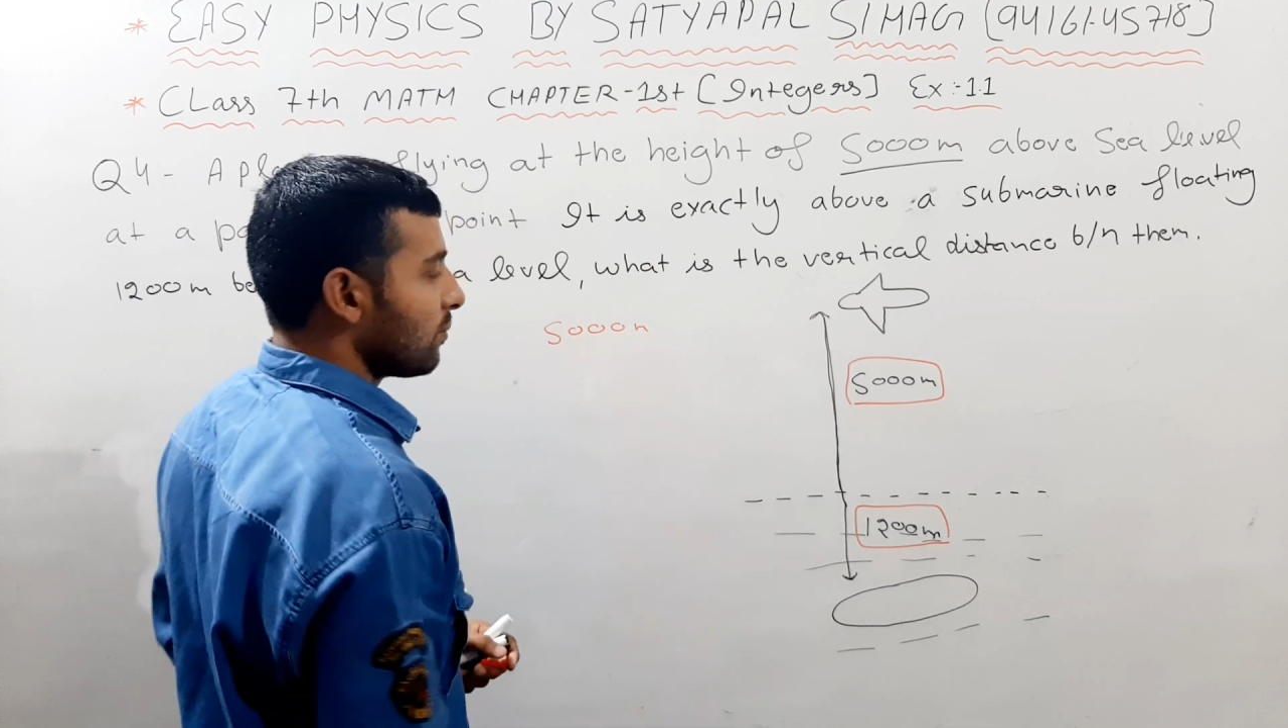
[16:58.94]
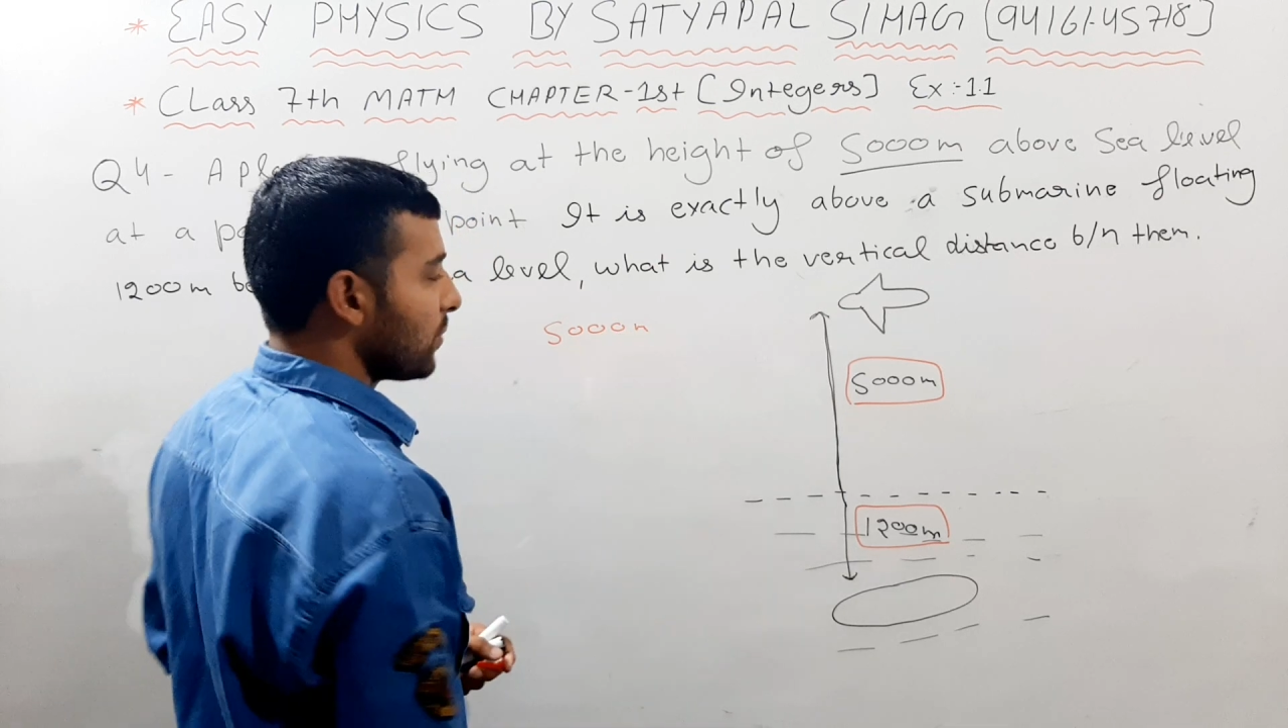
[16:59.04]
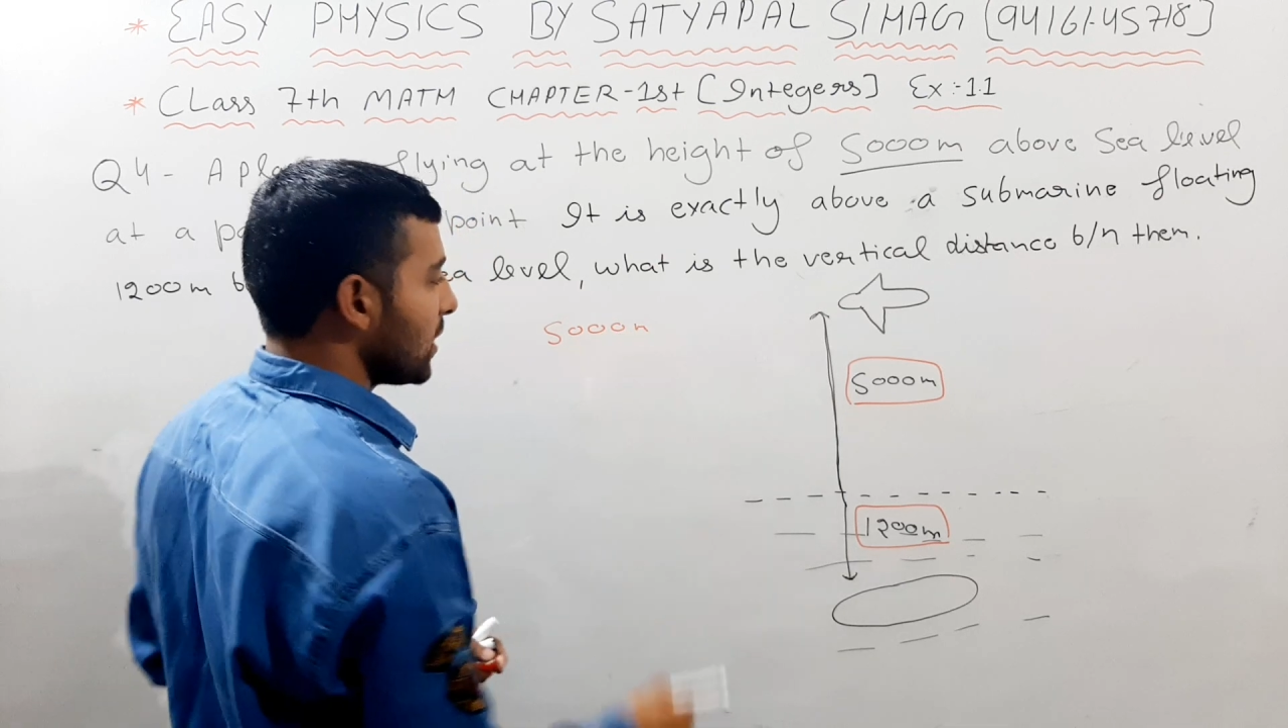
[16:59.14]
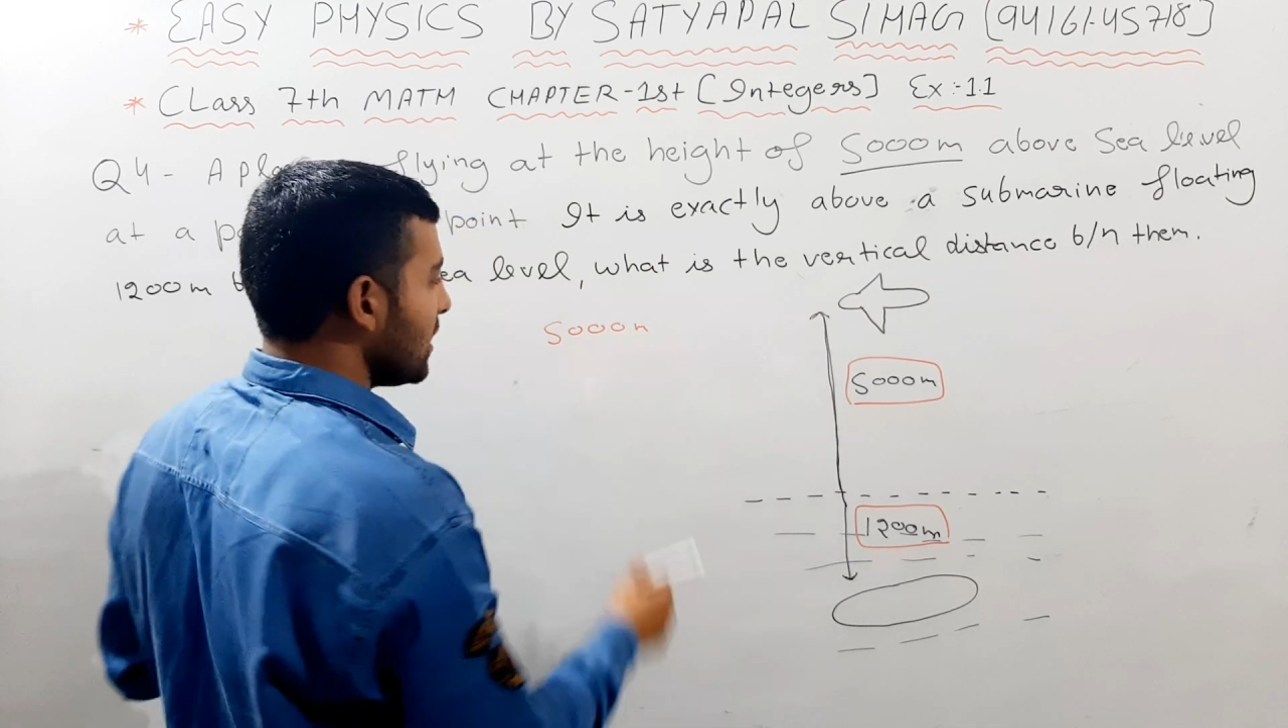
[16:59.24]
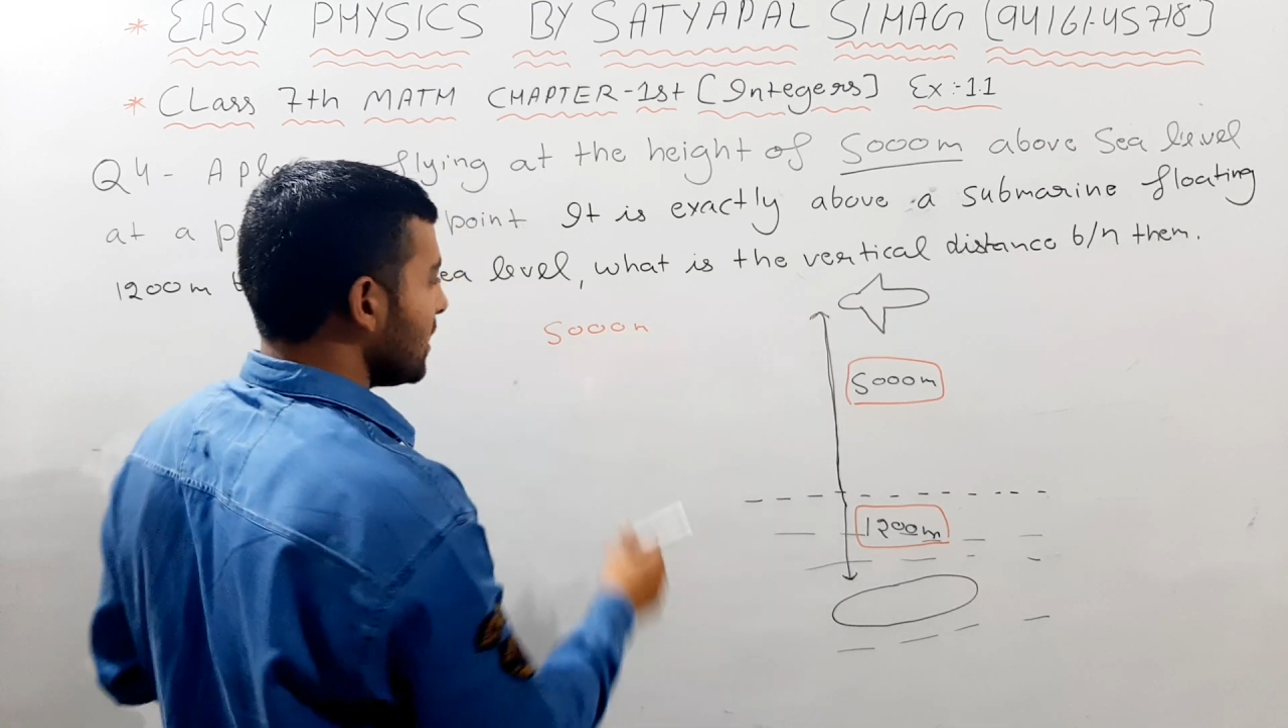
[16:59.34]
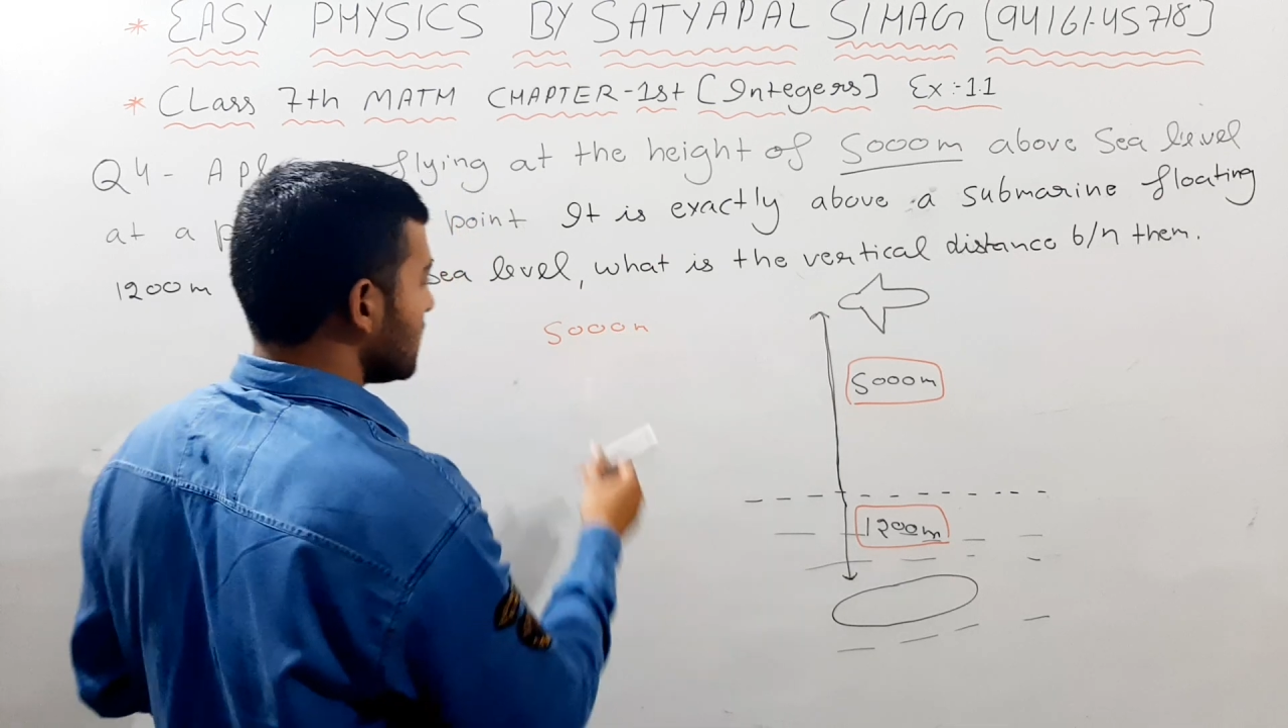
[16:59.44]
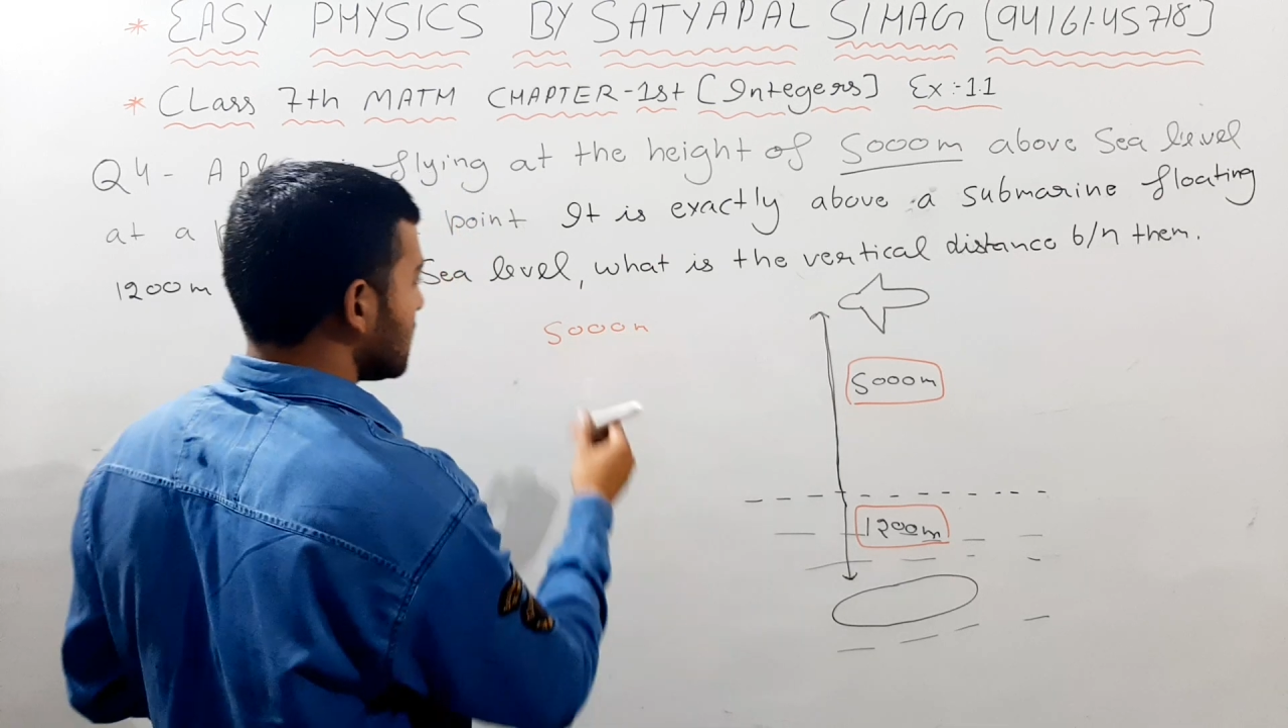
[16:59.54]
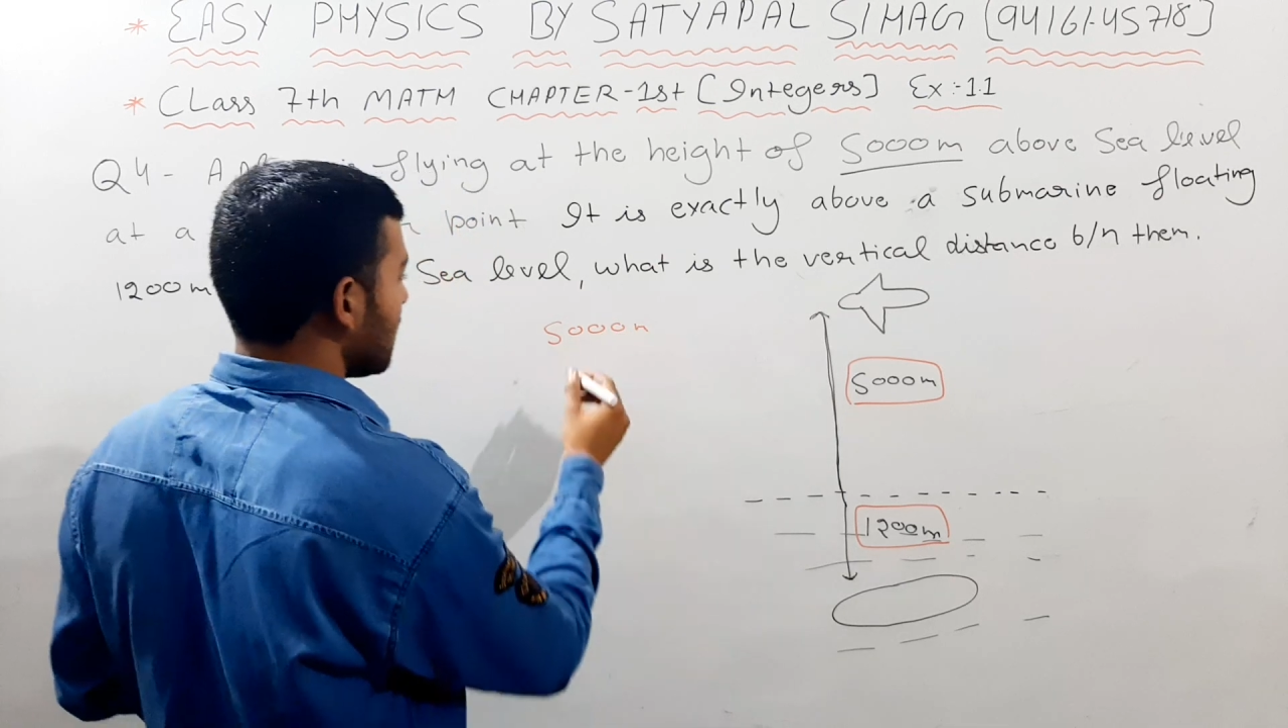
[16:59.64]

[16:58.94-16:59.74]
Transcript: प्लेन की